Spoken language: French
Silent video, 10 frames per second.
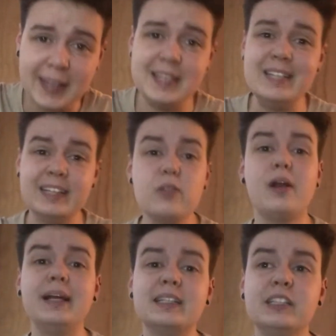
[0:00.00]
qui était dans
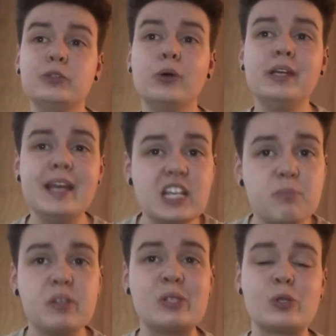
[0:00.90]
la catégorie
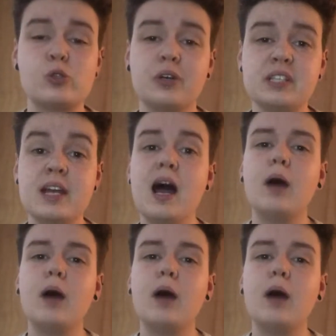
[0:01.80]
espace sensoriel,